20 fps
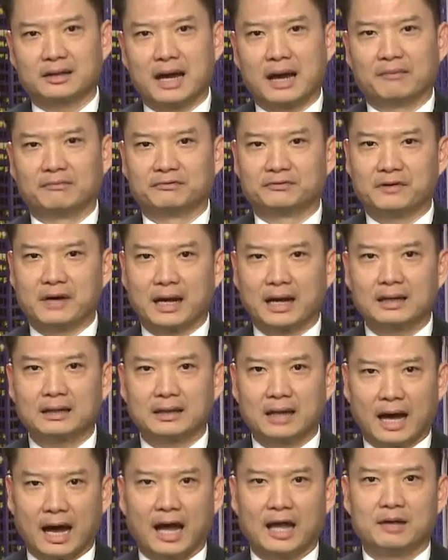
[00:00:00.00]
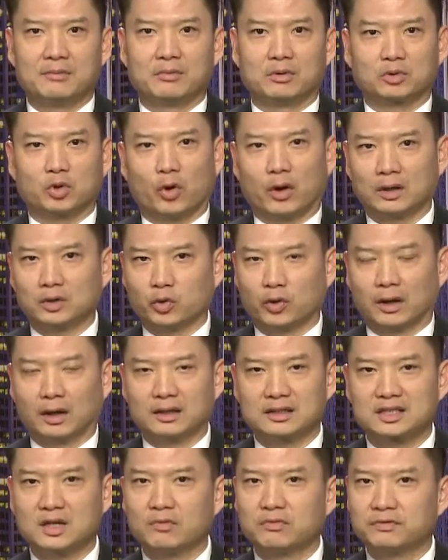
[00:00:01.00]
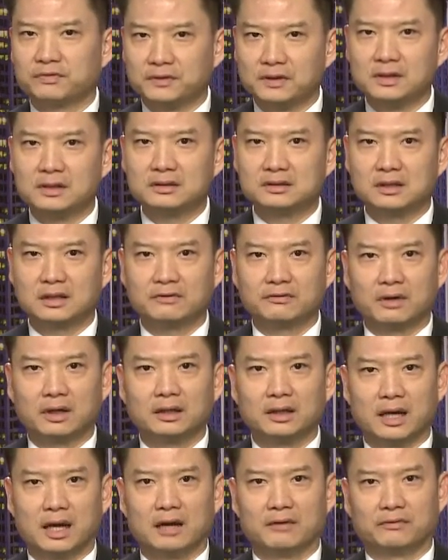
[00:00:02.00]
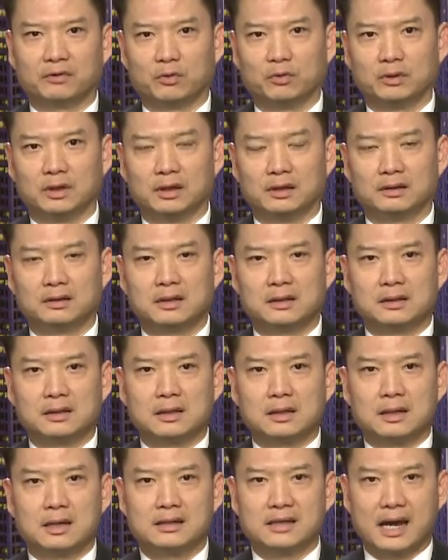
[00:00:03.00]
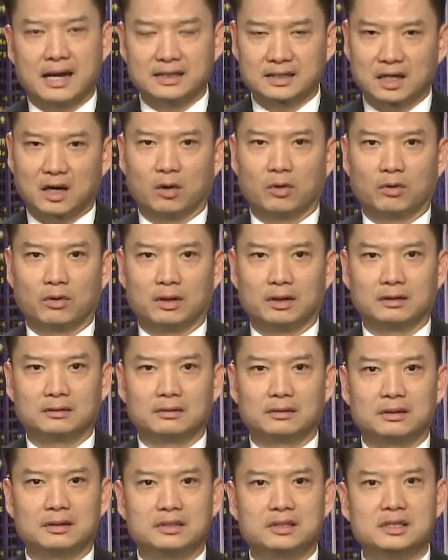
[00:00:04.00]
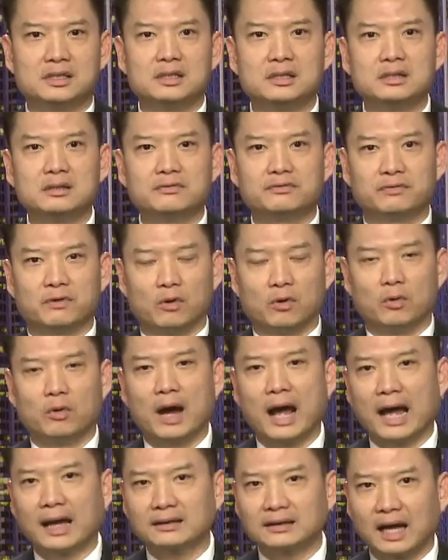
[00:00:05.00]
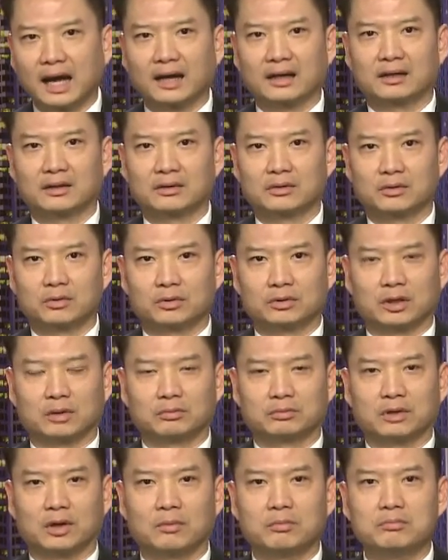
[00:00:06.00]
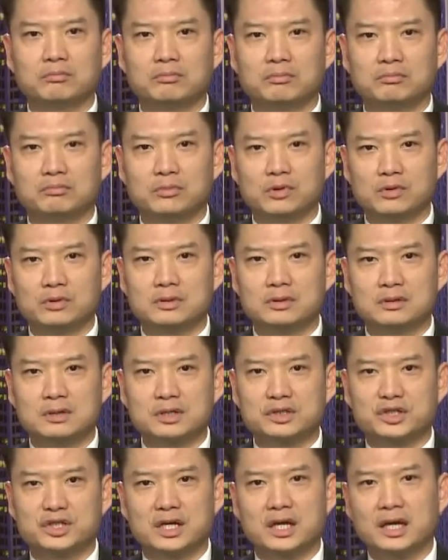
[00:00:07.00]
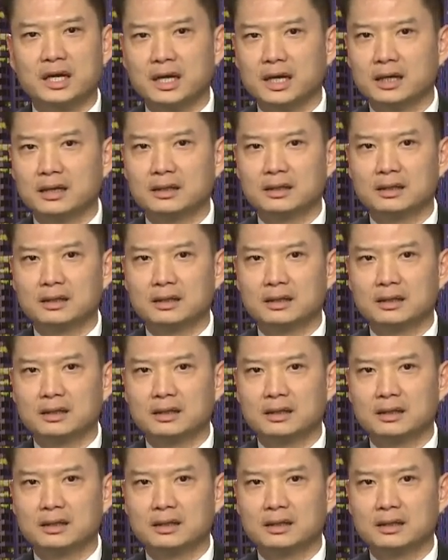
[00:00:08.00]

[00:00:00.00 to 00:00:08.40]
đàm phán lại một thỏa thuận song phương trên vấn đề phụ nữ giải sầu đó chính phủ Hán Thành của Tổng thống Moon Jae-in